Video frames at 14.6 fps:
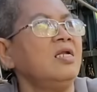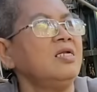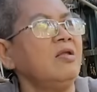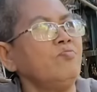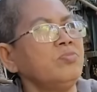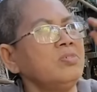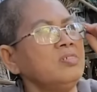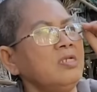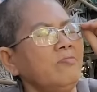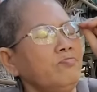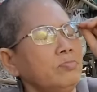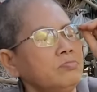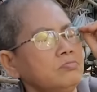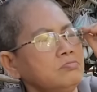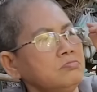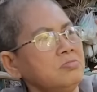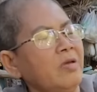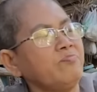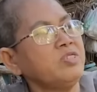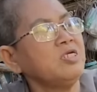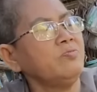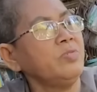năm năm
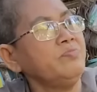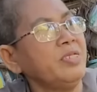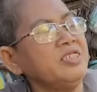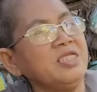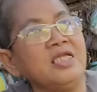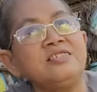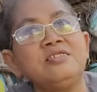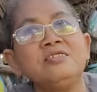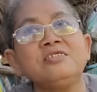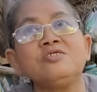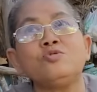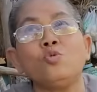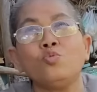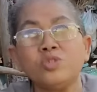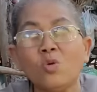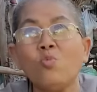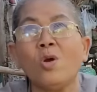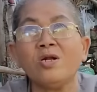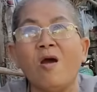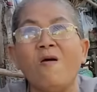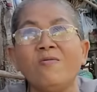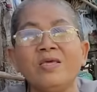năm chưa bị bệnh dịch cũng trong
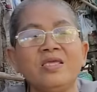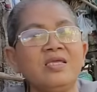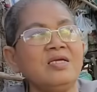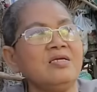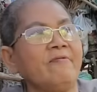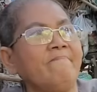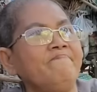quốc đổ đen